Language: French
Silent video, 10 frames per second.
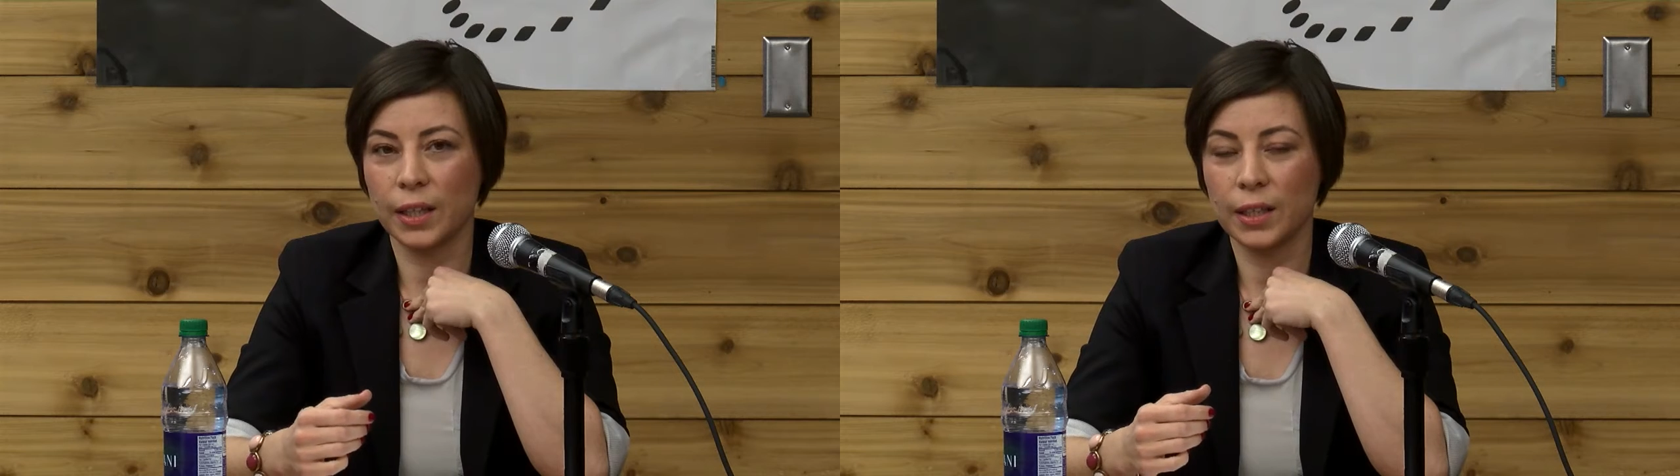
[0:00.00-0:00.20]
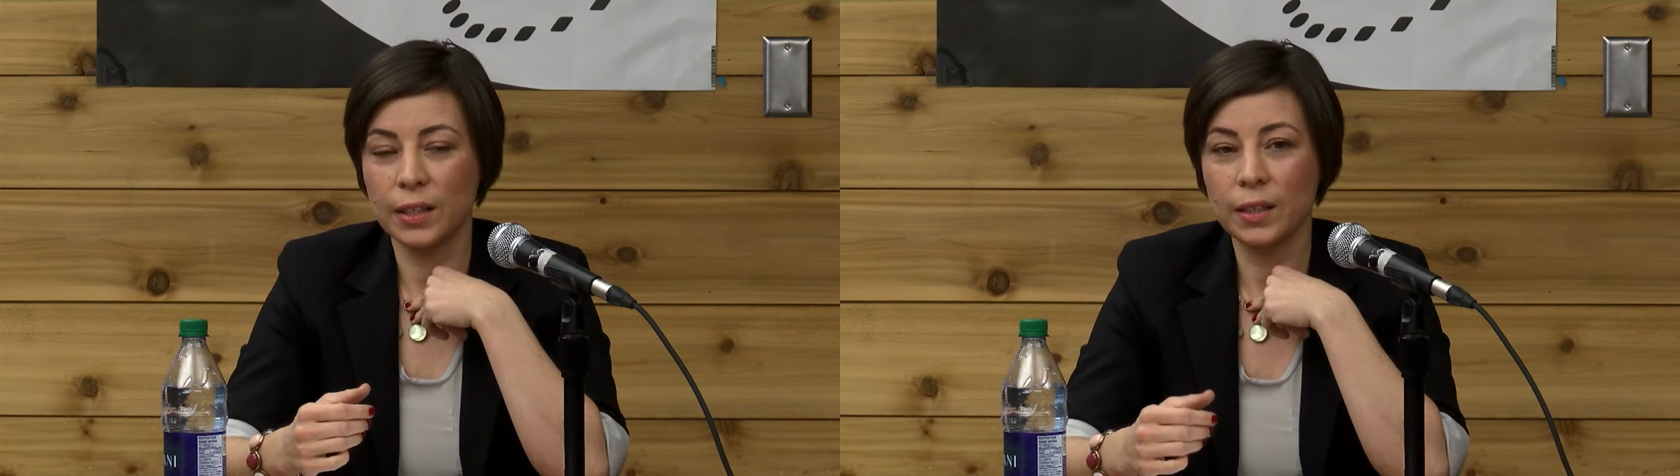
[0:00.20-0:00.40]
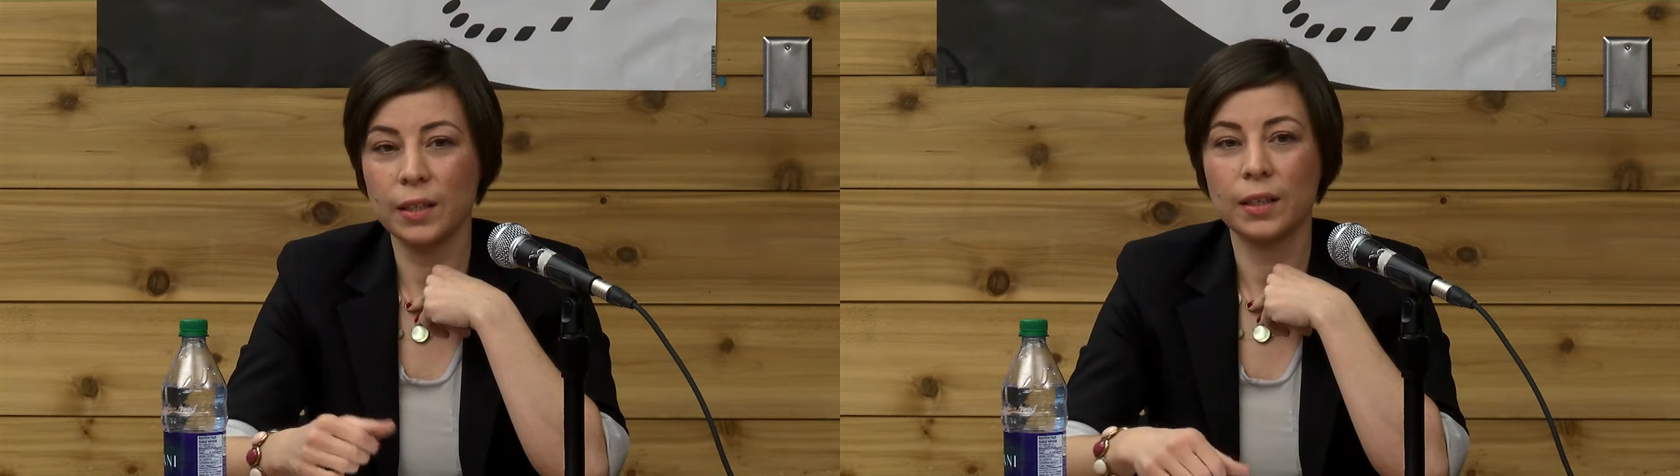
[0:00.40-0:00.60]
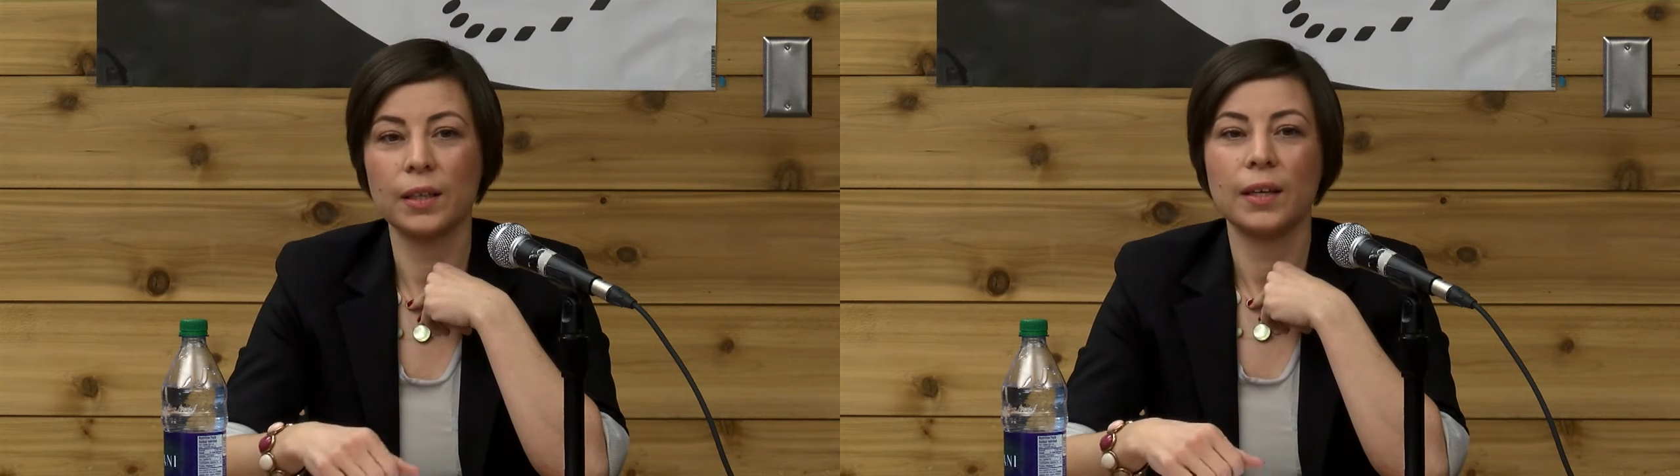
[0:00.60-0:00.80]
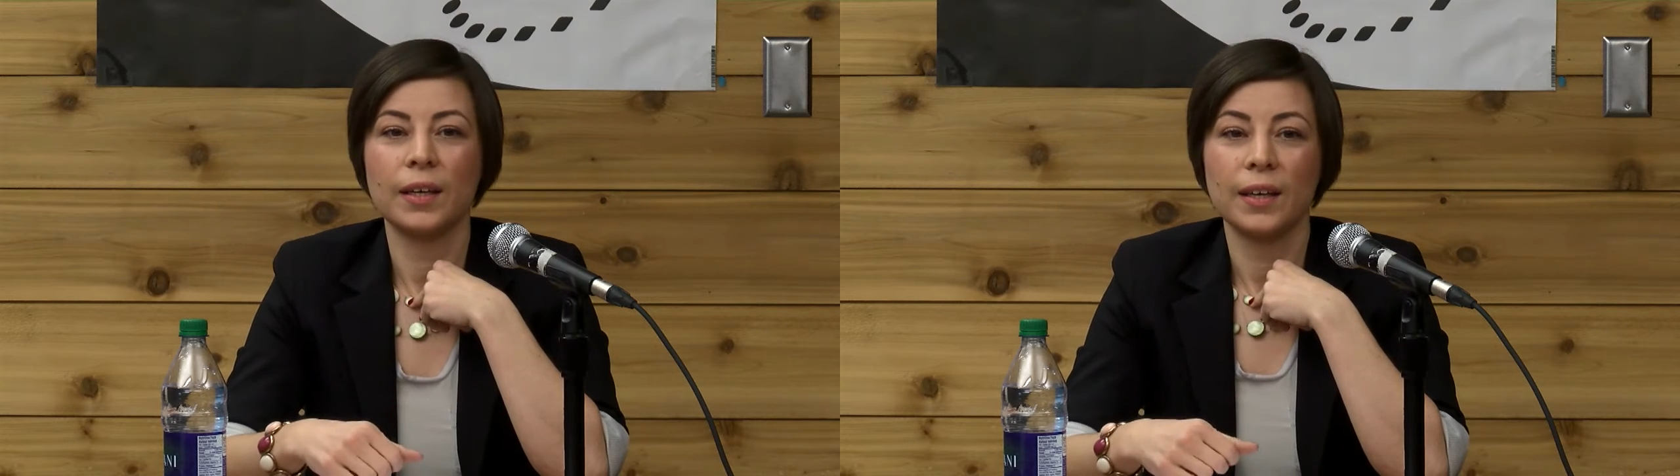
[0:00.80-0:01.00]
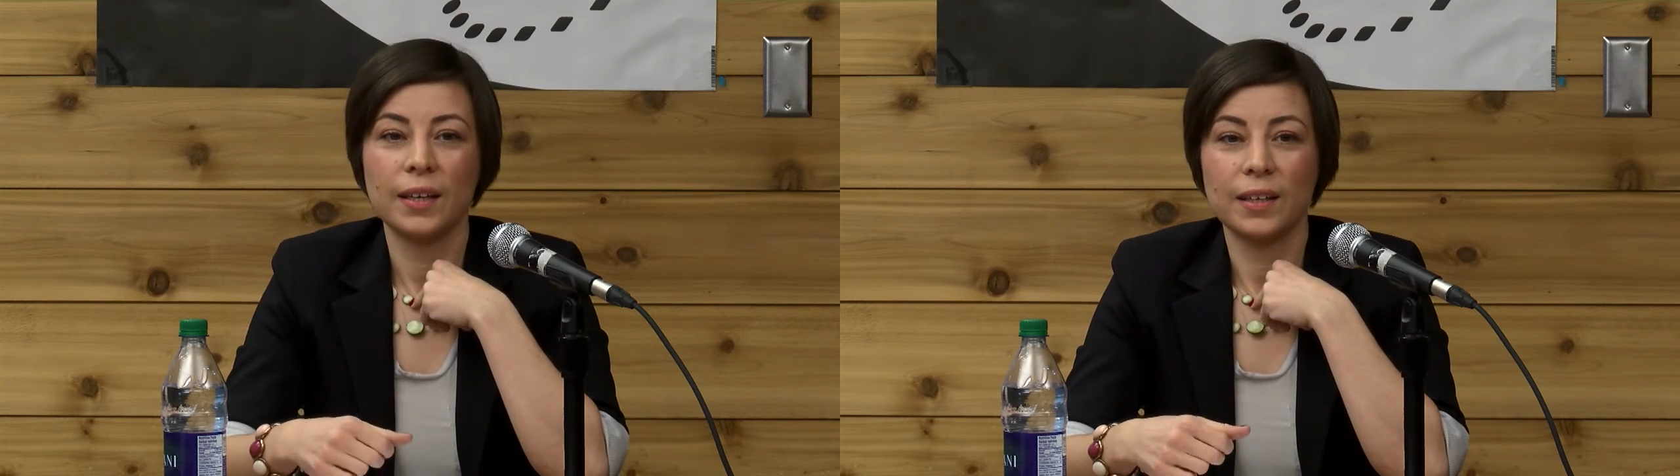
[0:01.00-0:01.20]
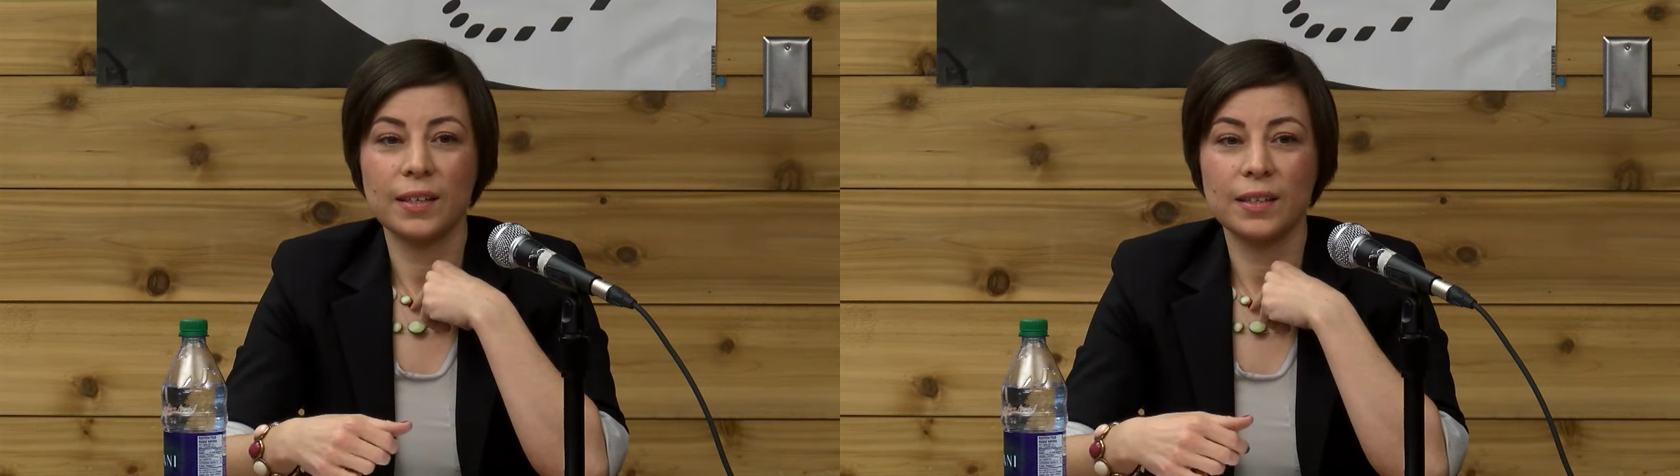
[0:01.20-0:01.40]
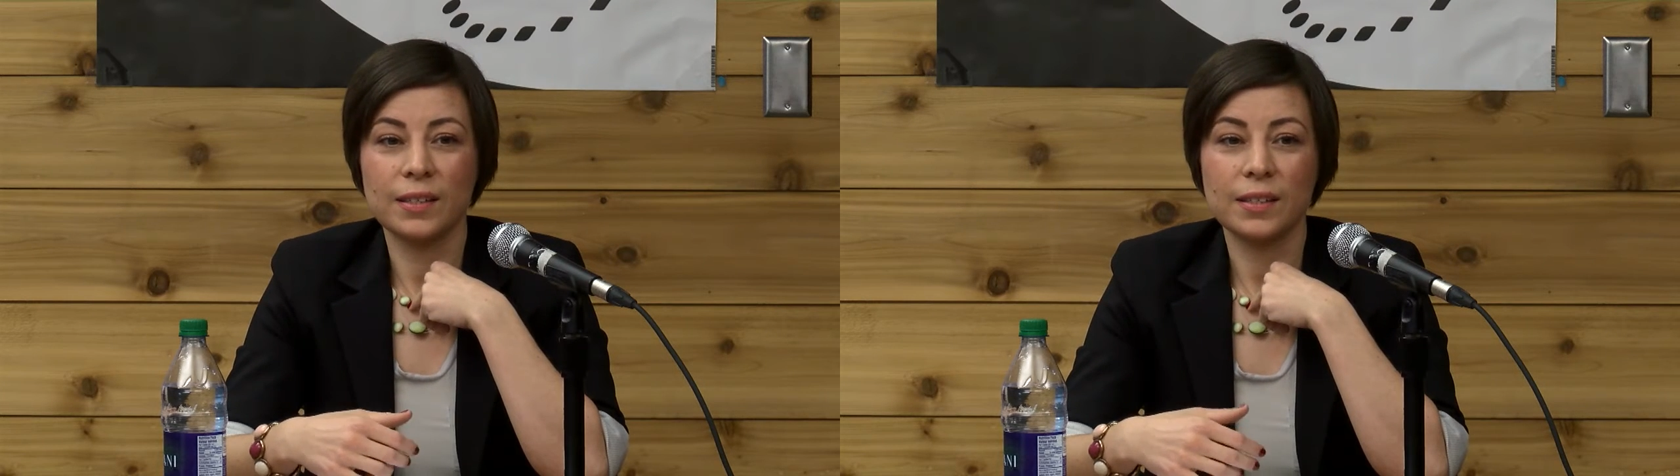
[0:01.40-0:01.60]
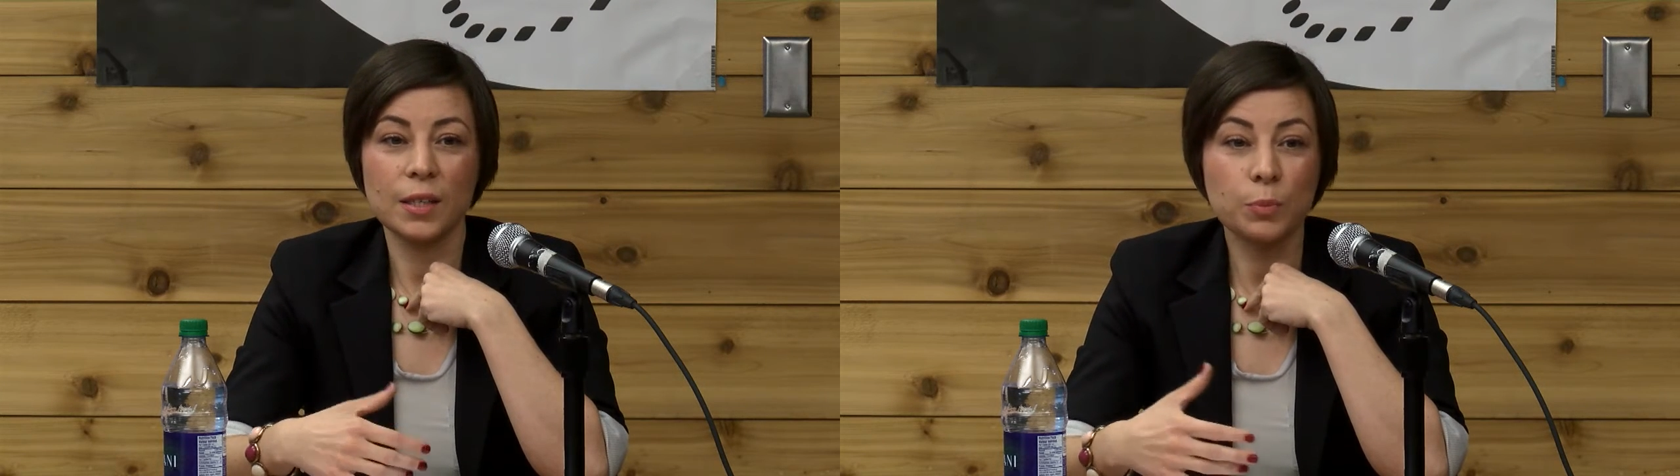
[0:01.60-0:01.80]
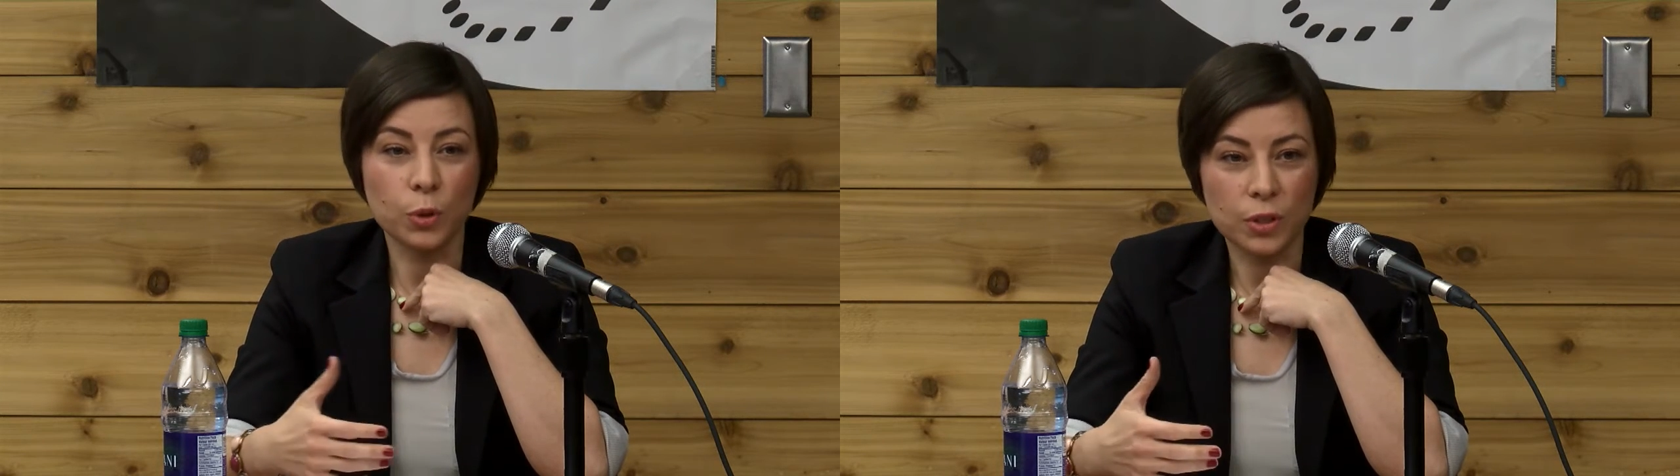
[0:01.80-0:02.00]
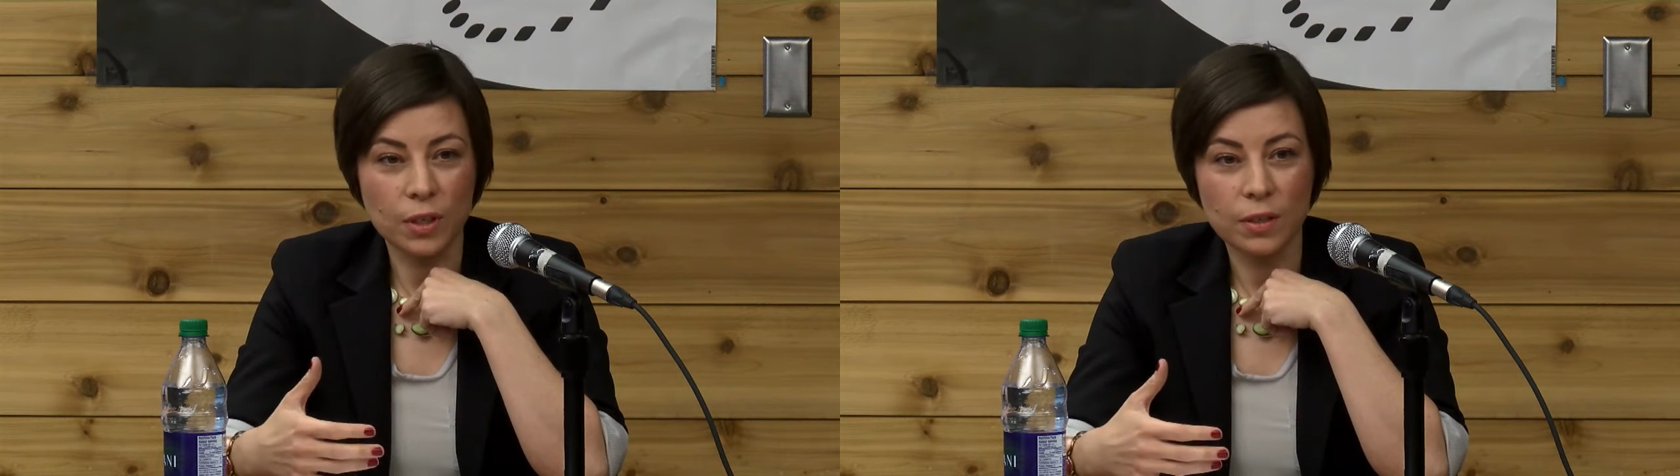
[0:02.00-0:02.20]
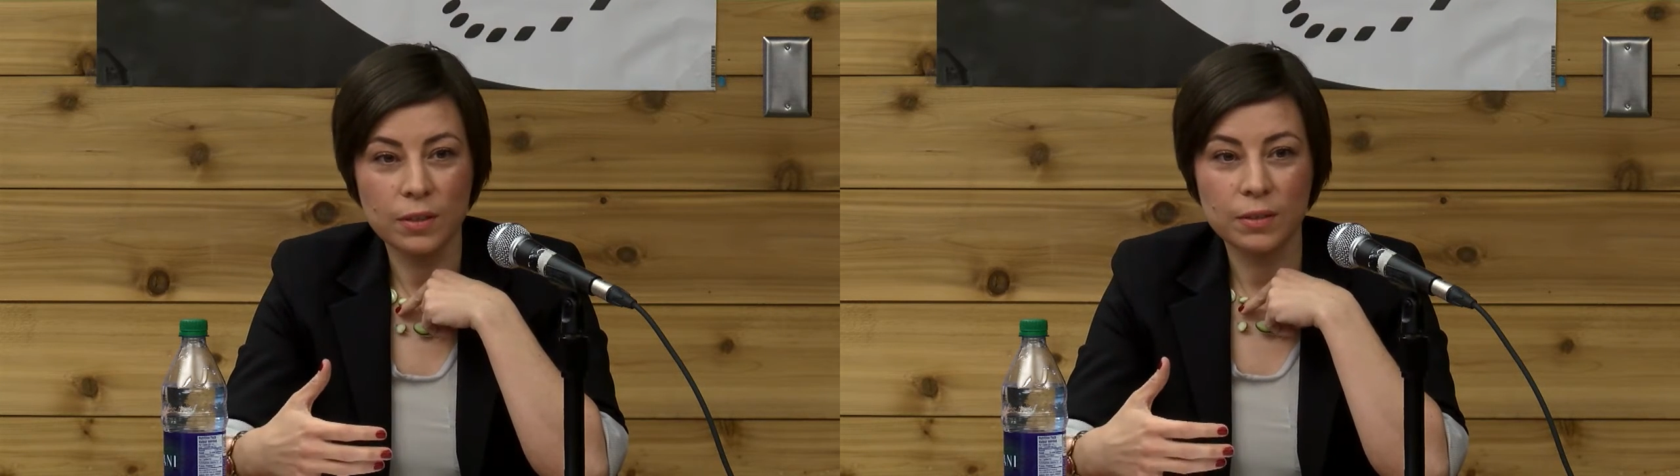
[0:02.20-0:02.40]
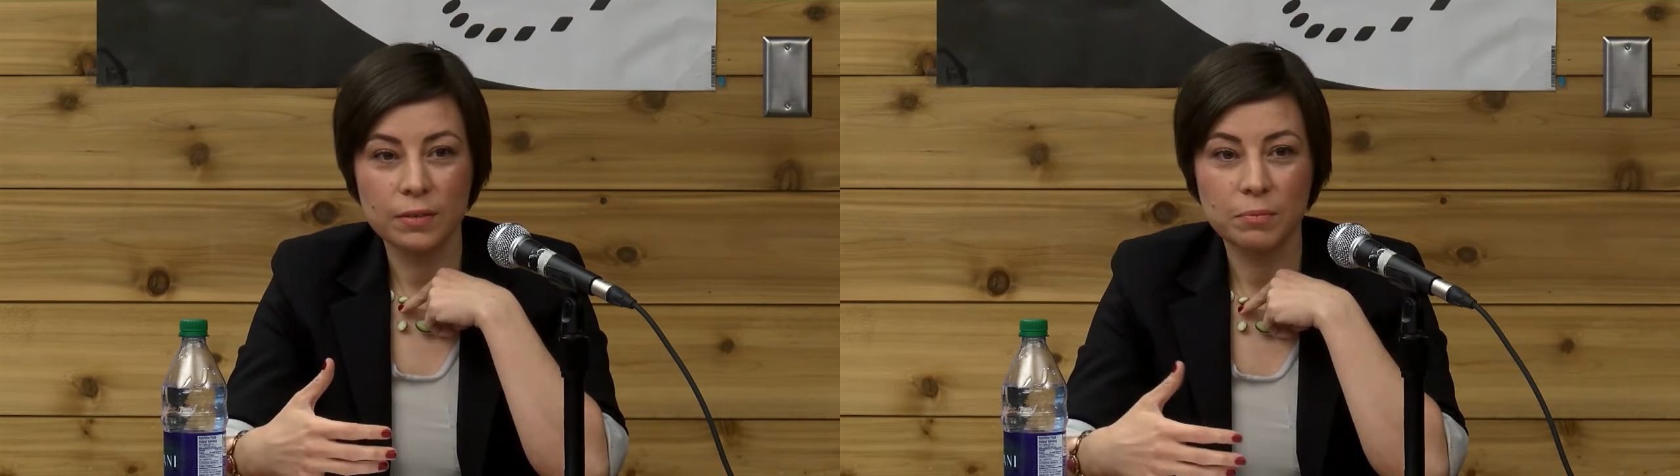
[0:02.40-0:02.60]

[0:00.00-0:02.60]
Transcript: année et 7%